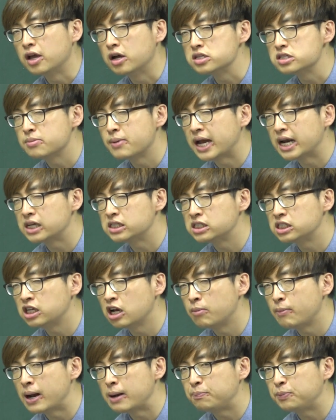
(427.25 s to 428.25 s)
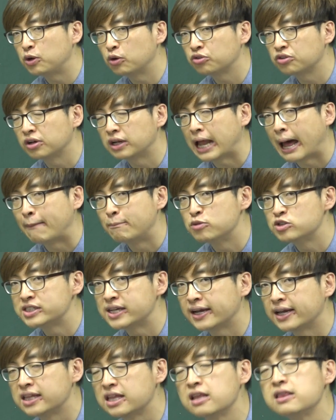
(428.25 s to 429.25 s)
여기서 말한 실험할 필요성은
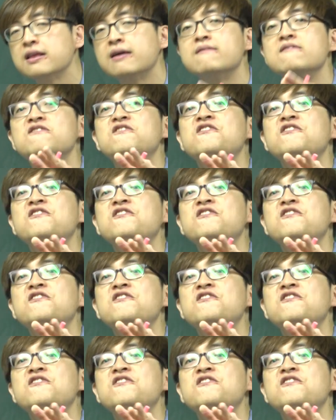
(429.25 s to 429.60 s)
앞문장에 있는